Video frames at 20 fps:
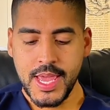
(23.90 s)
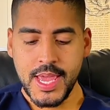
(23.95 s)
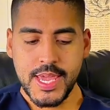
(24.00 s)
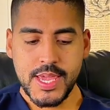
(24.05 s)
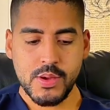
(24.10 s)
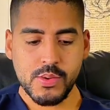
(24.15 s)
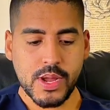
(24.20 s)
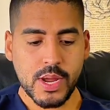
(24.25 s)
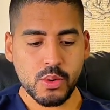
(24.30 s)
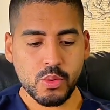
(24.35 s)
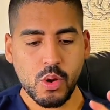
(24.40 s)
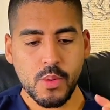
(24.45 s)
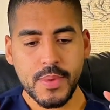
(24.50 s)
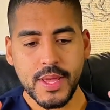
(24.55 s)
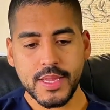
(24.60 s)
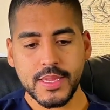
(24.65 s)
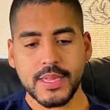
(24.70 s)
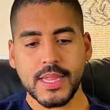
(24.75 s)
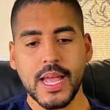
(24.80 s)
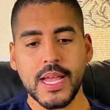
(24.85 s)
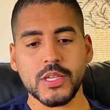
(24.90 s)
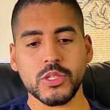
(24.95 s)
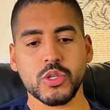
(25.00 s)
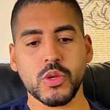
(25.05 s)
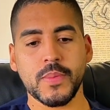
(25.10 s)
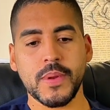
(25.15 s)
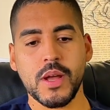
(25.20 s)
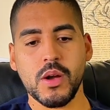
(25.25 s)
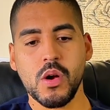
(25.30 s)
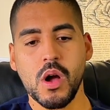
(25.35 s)
E eu quero comentar
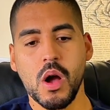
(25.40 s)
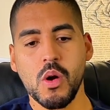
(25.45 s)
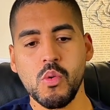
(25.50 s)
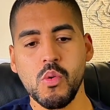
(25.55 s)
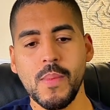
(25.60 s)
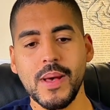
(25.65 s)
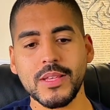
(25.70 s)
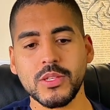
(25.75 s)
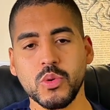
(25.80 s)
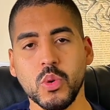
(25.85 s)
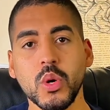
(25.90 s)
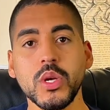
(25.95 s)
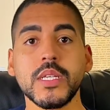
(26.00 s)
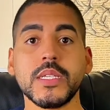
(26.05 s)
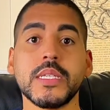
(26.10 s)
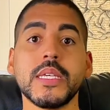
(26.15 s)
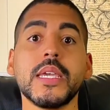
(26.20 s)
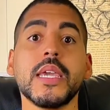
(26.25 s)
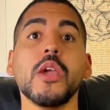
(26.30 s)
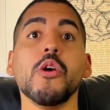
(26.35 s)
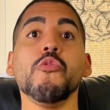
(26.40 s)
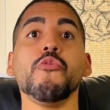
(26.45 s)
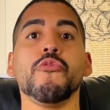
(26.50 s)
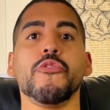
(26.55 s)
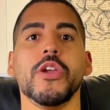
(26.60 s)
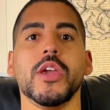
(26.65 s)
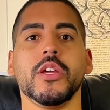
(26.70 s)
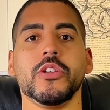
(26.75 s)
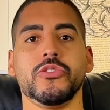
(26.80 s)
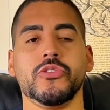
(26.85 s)
sobre algumas coisas assim que eu
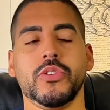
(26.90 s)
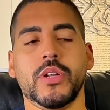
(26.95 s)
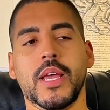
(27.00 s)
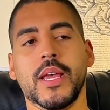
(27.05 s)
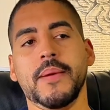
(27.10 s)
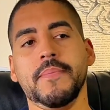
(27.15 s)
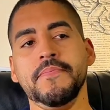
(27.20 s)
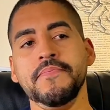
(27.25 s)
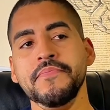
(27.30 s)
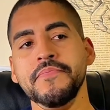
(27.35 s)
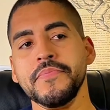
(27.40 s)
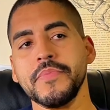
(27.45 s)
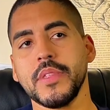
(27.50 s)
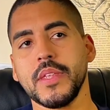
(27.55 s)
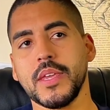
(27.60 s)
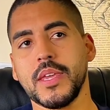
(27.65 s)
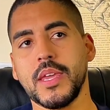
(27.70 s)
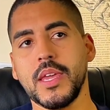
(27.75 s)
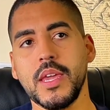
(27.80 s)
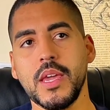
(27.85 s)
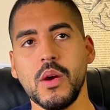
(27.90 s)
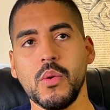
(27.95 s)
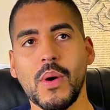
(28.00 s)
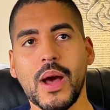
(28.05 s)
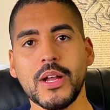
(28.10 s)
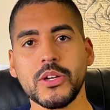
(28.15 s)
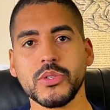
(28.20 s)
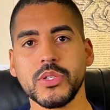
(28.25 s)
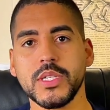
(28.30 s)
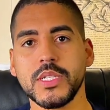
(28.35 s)
vejo, né? Que eu
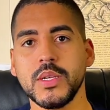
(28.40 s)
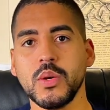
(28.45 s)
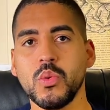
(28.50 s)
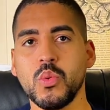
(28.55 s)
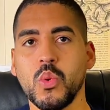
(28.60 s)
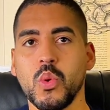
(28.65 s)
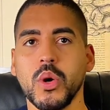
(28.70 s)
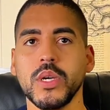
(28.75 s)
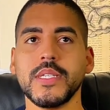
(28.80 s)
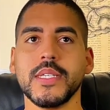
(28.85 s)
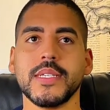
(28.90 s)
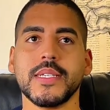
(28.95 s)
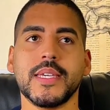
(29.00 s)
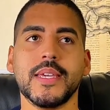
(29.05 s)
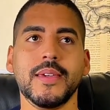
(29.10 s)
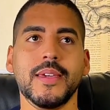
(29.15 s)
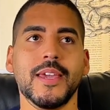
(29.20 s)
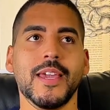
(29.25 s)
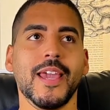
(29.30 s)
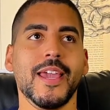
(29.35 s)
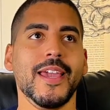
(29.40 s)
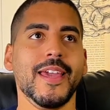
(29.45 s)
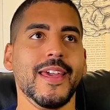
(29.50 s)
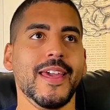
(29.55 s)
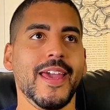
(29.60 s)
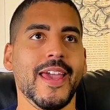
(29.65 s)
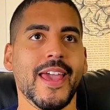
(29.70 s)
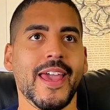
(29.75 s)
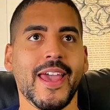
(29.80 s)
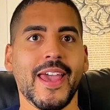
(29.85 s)
acho que são coisas que
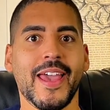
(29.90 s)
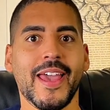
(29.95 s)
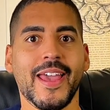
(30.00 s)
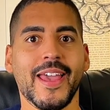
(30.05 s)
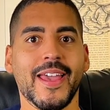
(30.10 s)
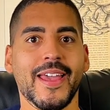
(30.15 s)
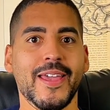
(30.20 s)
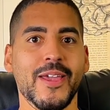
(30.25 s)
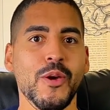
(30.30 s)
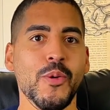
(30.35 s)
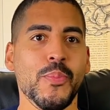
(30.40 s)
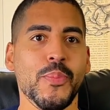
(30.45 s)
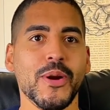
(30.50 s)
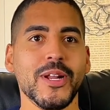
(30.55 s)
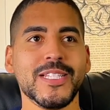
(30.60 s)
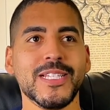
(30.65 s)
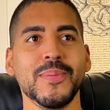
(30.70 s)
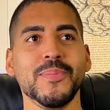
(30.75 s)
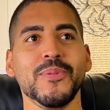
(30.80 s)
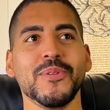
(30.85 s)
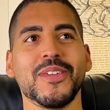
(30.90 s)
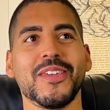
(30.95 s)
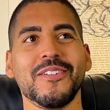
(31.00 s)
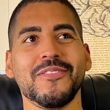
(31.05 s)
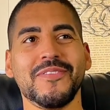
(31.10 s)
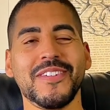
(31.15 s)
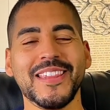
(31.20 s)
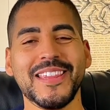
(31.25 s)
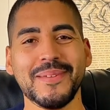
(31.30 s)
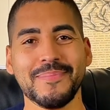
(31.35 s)
é, eu, por exemplo, que
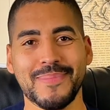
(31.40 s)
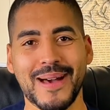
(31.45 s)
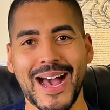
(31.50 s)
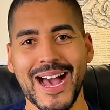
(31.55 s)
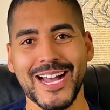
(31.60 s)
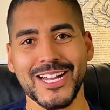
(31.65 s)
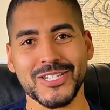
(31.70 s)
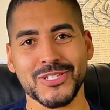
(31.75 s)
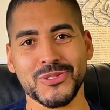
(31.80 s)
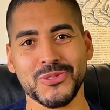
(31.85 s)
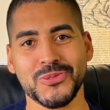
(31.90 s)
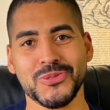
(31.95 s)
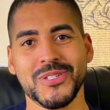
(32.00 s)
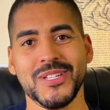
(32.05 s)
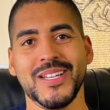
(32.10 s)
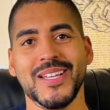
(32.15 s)
vim de baixo,